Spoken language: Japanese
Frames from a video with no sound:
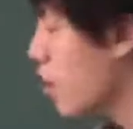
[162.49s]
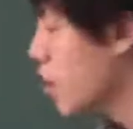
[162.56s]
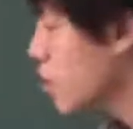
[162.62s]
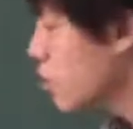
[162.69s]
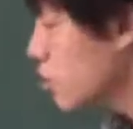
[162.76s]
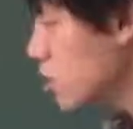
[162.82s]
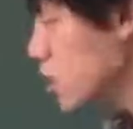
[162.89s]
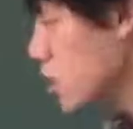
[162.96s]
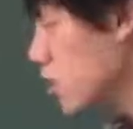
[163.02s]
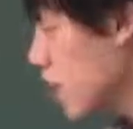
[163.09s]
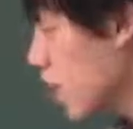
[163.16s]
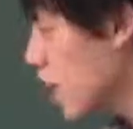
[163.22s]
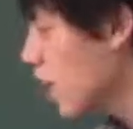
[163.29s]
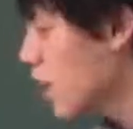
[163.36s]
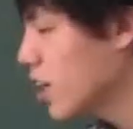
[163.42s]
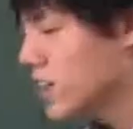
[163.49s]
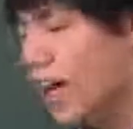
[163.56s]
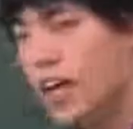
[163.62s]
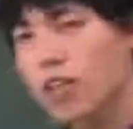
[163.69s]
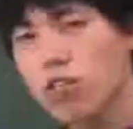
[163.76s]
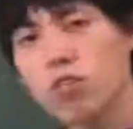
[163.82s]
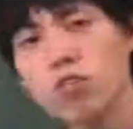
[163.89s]
まあ、入試にね
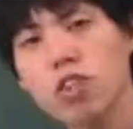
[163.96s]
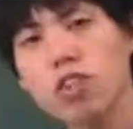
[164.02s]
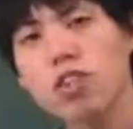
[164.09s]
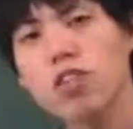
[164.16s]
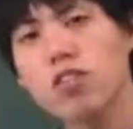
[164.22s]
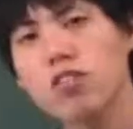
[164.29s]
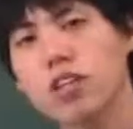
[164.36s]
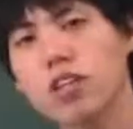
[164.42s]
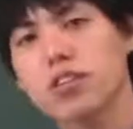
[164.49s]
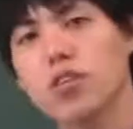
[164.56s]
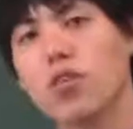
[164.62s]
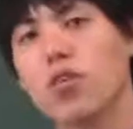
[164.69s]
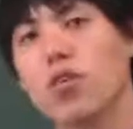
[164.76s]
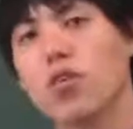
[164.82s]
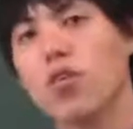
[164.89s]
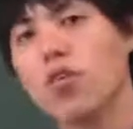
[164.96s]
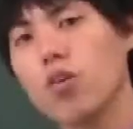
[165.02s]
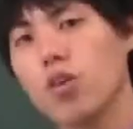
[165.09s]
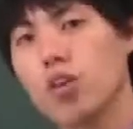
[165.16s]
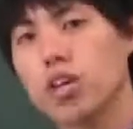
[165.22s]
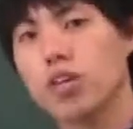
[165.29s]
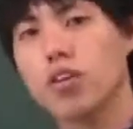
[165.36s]
対抗できるような情
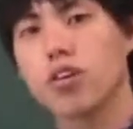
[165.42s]
報を